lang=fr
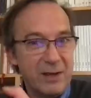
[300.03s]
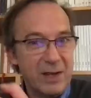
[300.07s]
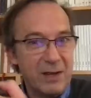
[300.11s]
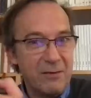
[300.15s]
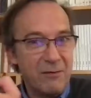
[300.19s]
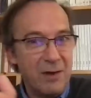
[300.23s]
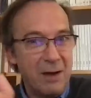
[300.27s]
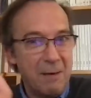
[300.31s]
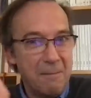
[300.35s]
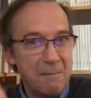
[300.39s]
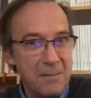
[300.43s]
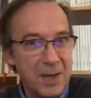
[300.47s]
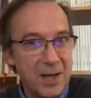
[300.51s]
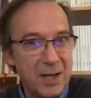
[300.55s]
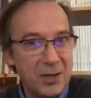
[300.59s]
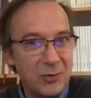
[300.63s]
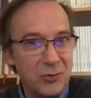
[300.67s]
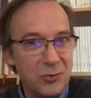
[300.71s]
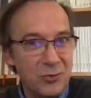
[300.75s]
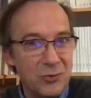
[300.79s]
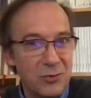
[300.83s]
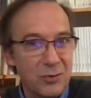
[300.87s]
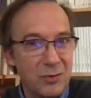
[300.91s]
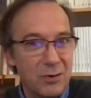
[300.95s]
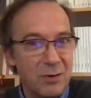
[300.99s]
y avoir
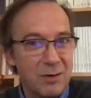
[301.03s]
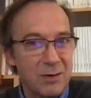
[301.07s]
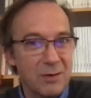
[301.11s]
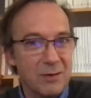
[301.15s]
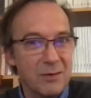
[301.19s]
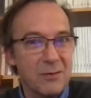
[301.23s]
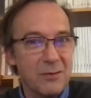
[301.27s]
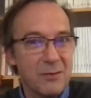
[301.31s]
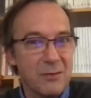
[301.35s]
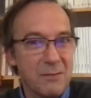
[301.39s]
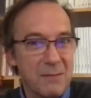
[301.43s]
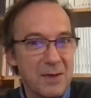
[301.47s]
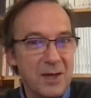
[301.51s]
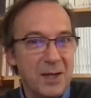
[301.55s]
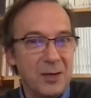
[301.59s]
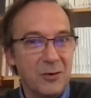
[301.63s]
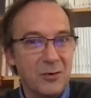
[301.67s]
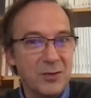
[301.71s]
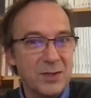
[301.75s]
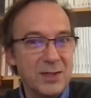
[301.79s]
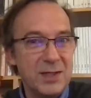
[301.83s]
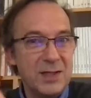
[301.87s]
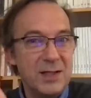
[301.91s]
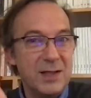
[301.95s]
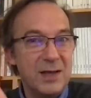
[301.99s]
Mercure euh,
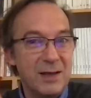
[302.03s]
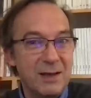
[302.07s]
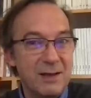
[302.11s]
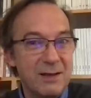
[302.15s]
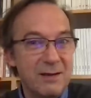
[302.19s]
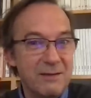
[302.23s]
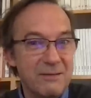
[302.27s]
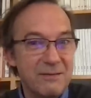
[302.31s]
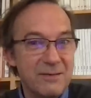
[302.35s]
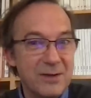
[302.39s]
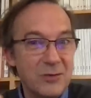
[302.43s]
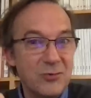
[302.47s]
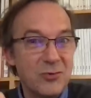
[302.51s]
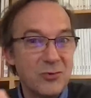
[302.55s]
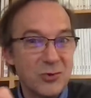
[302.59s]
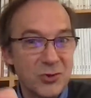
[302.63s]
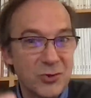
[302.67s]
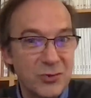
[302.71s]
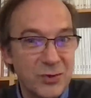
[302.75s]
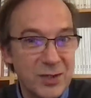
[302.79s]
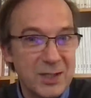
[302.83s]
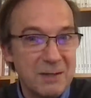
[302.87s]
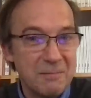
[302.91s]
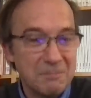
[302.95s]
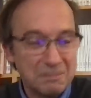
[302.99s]
mercredi et Vénus
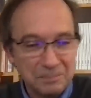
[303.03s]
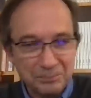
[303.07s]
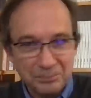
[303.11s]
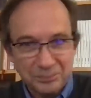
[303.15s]
jeudi.